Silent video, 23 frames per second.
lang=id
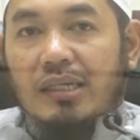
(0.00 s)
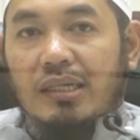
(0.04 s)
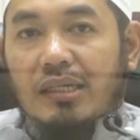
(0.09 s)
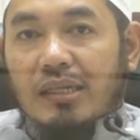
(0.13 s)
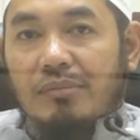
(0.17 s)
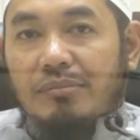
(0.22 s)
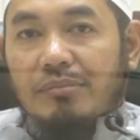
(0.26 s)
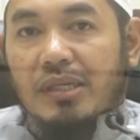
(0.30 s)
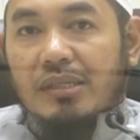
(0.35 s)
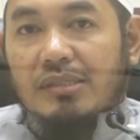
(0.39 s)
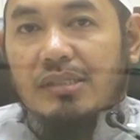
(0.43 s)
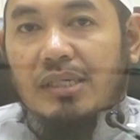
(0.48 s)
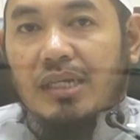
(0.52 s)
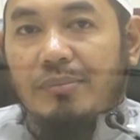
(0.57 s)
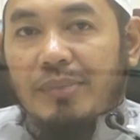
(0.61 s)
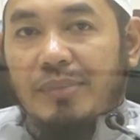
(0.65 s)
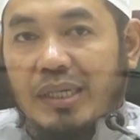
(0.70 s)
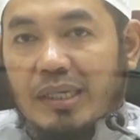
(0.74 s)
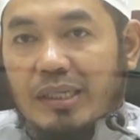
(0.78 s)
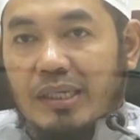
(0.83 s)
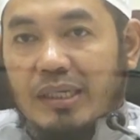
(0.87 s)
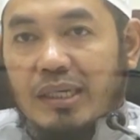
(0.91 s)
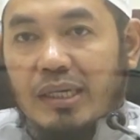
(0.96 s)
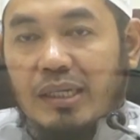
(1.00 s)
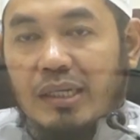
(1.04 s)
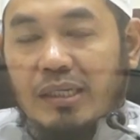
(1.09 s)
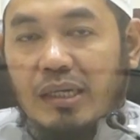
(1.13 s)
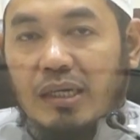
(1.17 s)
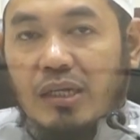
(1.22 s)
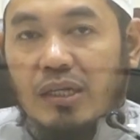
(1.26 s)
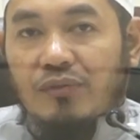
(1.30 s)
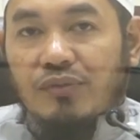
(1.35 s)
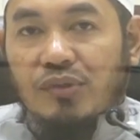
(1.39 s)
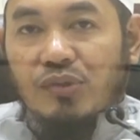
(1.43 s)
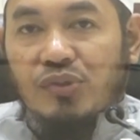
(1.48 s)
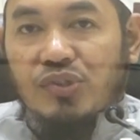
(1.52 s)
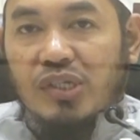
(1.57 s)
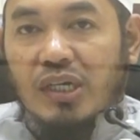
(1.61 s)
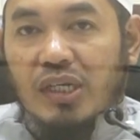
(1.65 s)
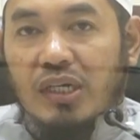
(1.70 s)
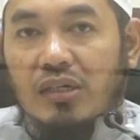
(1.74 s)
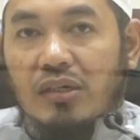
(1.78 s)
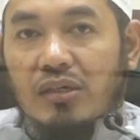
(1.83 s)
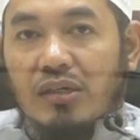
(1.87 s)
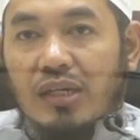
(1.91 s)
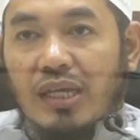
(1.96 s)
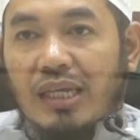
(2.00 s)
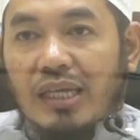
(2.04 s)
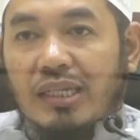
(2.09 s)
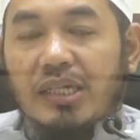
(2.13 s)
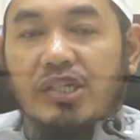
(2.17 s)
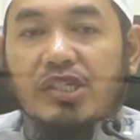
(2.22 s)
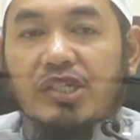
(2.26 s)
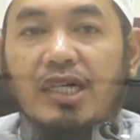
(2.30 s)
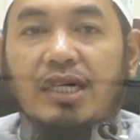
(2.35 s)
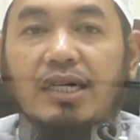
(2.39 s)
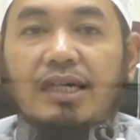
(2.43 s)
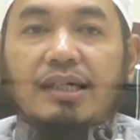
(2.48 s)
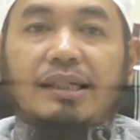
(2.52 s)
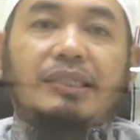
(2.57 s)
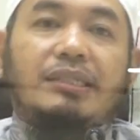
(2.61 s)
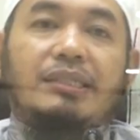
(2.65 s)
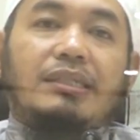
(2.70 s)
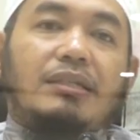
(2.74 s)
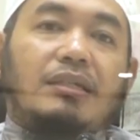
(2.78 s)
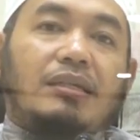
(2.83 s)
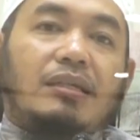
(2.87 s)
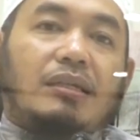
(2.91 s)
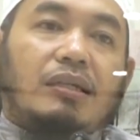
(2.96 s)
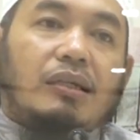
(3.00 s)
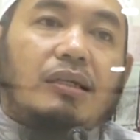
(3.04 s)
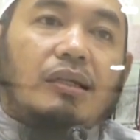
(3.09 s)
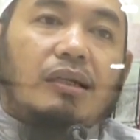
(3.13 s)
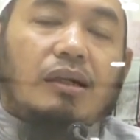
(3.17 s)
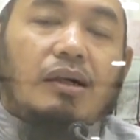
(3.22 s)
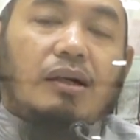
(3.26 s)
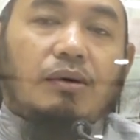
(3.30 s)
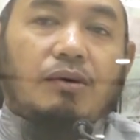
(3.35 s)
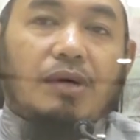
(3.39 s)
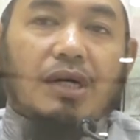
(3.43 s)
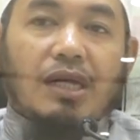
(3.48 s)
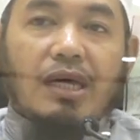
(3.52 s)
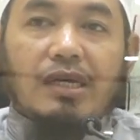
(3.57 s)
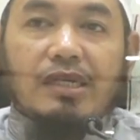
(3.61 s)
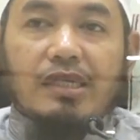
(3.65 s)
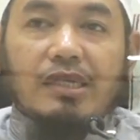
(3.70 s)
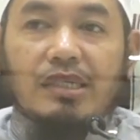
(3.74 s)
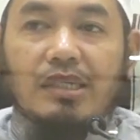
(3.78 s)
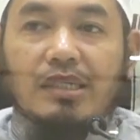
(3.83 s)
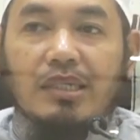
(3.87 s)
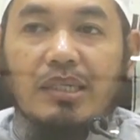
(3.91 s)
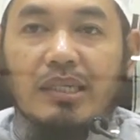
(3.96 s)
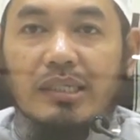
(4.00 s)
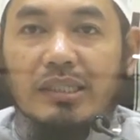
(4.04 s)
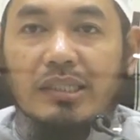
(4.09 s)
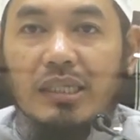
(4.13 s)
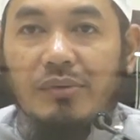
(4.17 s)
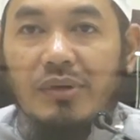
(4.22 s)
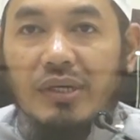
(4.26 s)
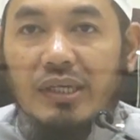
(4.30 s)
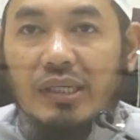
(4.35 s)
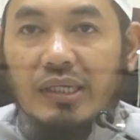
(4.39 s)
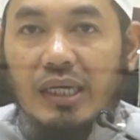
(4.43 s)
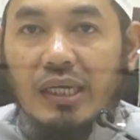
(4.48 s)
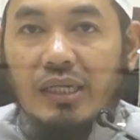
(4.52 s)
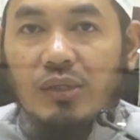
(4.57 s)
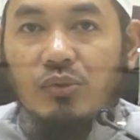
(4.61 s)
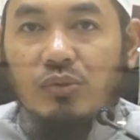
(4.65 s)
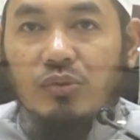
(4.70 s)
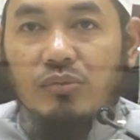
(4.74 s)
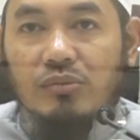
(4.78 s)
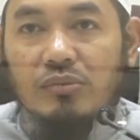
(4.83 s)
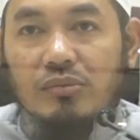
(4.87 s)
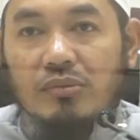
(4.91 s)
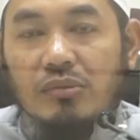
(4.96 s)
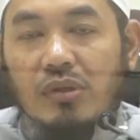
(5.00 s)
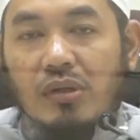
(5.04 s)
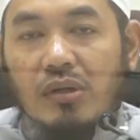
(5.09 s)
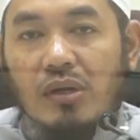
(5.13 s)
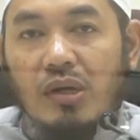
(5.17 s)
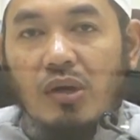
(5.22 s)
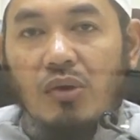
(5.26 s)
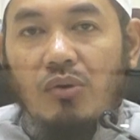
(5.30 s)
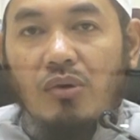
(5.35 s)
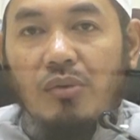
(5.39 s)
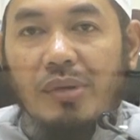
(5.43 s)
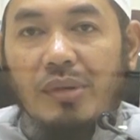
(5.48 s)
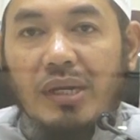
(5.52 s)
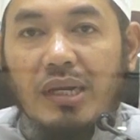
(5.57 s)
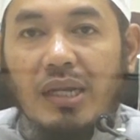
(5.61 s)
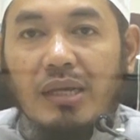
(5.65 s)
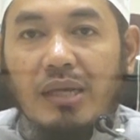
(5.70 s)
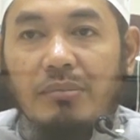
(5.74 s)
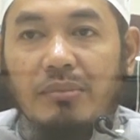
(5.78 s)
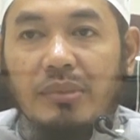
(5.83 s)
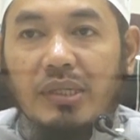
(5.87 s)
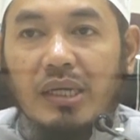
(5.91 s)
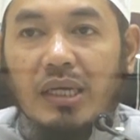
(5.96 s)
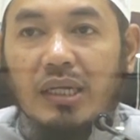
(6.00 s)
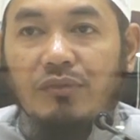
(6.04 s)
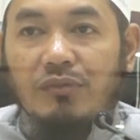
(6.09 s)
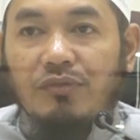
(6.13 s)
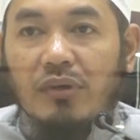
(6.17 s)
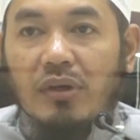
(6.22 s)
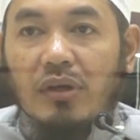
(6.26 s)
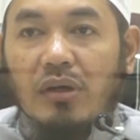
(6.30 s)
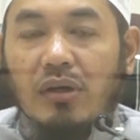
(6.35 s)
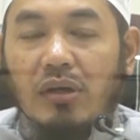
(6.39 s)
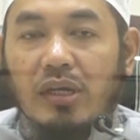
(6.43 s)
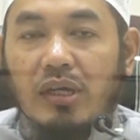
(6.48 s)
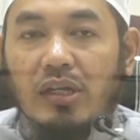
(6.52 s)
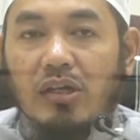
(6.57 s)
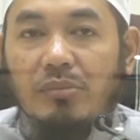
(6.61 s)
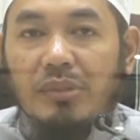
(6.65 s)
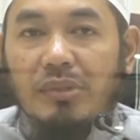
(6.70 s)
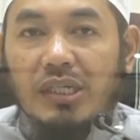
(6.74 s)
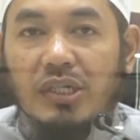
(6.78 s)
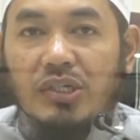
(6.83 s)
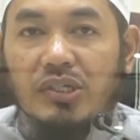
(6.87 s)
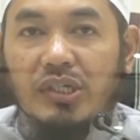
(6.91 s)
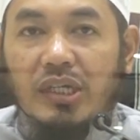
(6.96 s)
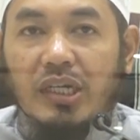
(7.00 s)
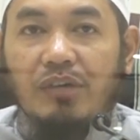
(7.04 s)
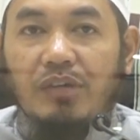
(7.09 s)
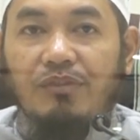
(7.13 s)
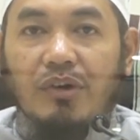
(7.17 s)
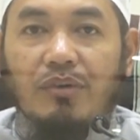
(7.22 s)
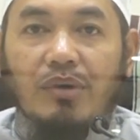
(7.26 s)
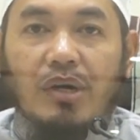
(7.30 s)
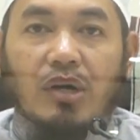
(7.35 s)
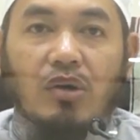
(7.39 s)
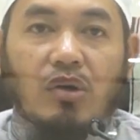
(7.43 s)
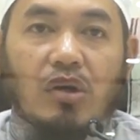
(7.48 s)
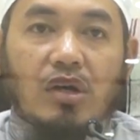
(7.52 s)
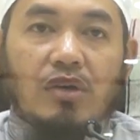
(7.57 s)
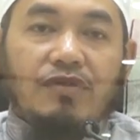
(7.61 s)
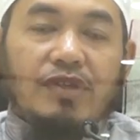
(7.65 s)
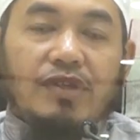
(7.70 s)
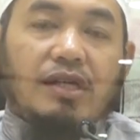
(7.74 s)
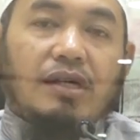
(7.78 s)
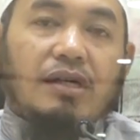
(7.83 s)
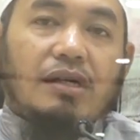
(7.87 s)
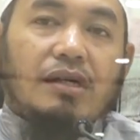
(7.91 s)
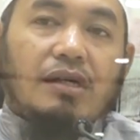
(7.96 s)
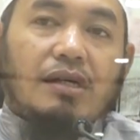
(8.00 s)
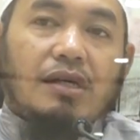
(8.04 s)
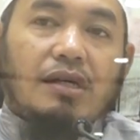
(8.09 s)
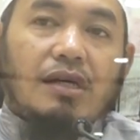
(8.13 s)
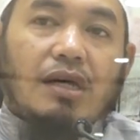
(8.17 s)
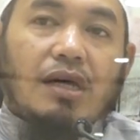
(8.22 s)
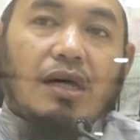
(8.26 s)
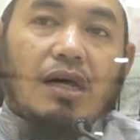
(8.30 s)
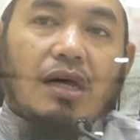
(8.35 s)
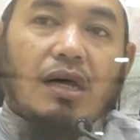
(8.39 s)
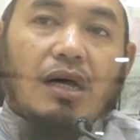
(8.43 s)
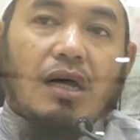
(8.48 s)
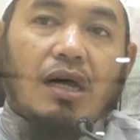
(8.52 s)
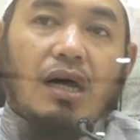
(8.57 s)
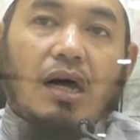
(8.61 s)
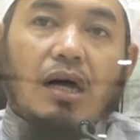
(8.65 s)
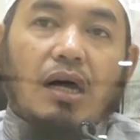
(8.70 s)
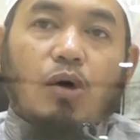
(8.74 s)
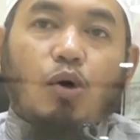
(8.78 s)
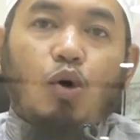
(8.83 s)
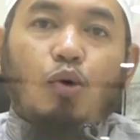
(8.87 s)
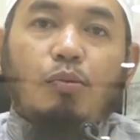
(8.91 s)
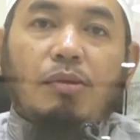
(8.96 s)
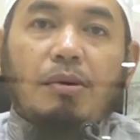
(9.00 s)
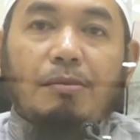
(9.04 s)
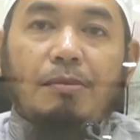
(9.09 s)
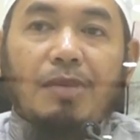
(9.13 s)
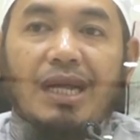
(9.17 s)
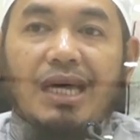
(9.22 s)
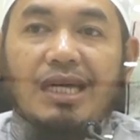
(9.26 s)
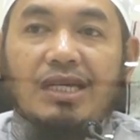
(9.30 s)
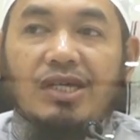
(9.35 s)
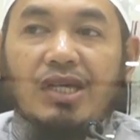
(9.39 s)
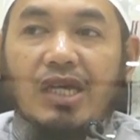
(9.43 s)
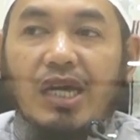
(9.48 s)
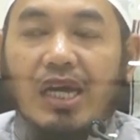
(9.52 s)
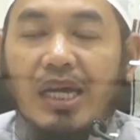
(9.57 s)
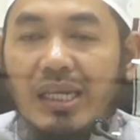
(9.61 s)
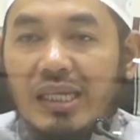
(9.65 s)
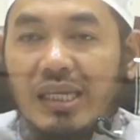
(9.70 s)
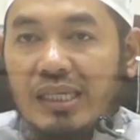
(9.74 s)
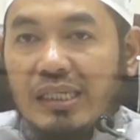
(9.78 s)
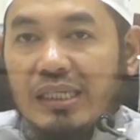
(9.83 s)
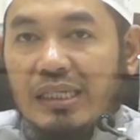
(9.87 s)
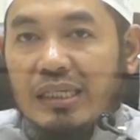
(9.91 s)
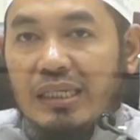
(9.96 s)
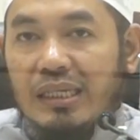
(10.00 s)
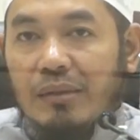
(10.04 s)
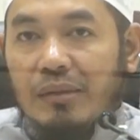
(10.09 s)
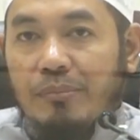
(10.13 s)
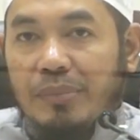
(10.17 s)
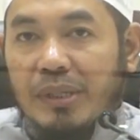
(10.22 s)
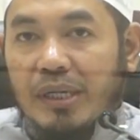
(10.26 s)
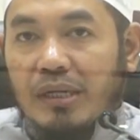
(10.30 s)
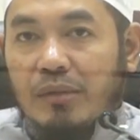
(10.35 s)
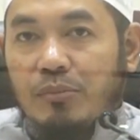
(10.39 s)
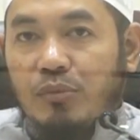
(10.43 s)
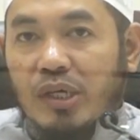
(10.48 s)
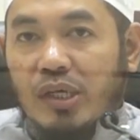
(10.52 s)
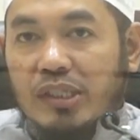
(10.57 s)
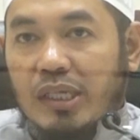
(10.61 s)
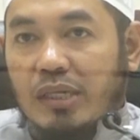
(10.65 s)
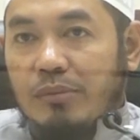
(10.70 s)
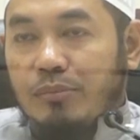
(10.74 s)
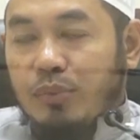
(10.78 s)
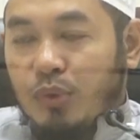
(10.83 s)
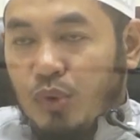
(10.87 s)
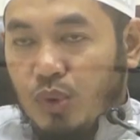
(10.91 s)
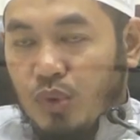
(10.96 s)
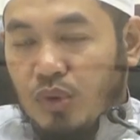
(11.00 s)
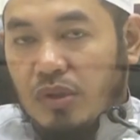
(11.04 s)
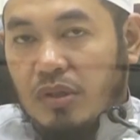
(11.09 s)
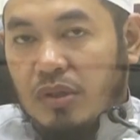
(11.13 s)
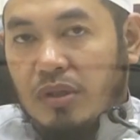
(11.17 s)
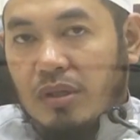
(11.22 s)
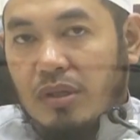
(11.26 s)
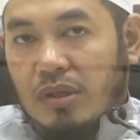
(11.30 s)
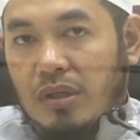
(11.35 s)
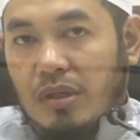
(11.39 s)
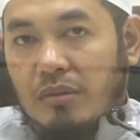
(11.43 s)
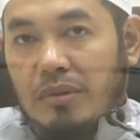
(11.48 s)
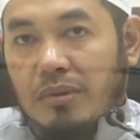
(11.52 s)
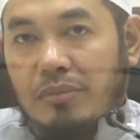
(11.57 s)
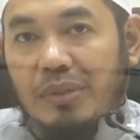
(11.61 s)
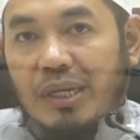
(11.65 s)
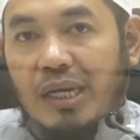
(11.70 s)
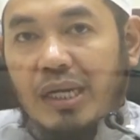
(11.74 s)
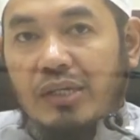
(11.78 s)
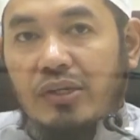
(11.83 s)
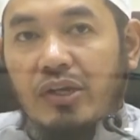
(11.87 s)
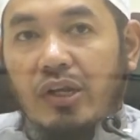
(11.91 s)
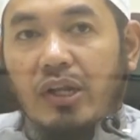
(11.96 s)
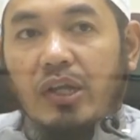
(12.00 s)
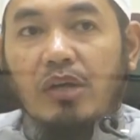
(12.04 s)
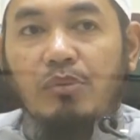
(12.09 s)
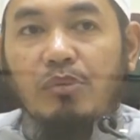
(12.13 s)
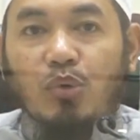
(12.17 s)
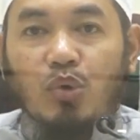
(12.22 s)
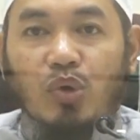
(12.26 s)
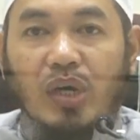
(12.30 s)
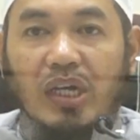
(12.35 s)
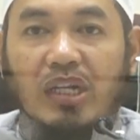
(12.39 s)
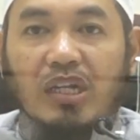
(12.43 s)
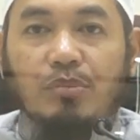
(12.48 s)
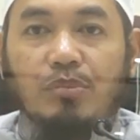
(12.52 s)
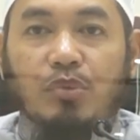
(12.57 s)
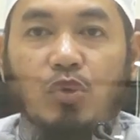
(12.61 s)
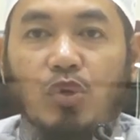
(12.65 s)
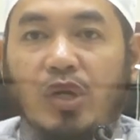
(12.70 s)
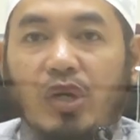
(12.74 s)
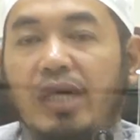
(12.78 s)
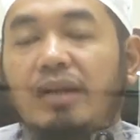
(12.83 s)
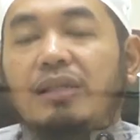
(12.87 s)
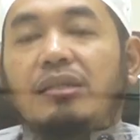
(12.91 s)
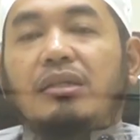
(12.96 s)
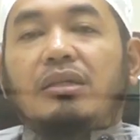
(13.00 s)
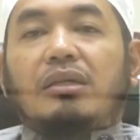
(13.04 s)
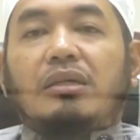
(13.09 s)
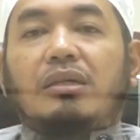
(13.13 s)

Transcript: di dalam bahasa Arab dikatakan araftu syarra la li syarri walakin li tawaqqi anhu. Wa man lam ya'riful khaira minasyarri fa waqa'a Aku mempelajari perbuatan buruk, mempelajari keburukan-keburukan